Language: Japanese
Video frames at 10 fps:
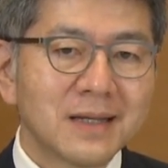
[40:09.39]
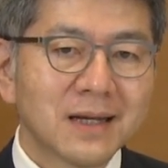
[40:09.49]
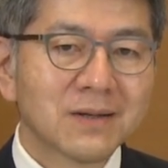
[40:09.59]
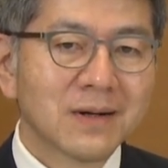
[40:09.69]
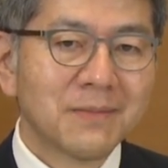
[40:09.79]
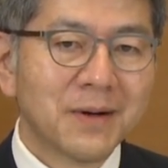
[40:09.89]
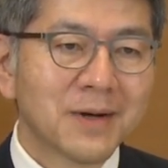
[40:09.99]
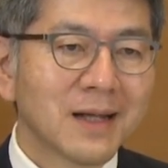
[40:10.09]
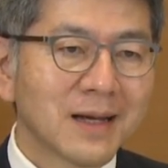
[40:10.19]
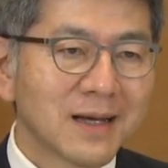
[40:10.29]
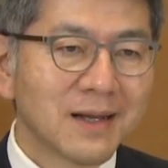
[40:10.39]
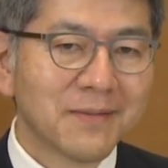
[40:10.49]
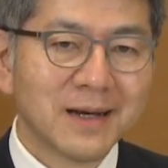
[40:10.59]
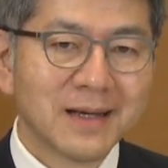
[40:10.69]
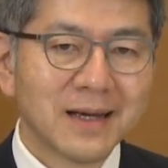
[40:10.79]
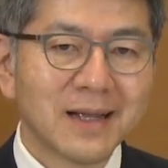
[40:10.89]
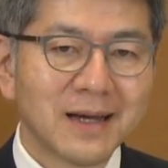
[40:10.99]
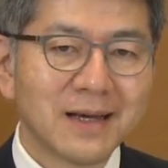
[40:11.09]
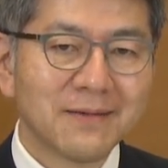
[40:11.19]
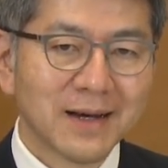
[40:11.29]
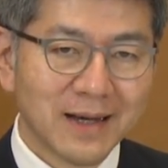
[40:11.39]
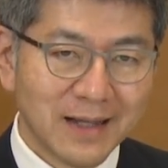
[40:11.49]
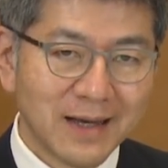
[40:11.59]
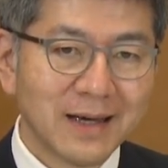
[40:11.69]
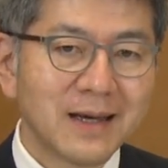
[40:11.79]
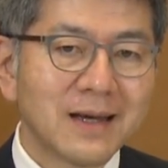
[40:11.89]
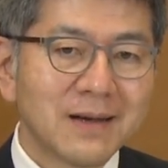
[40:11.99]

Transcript: なんとか守らなければいけないわけで、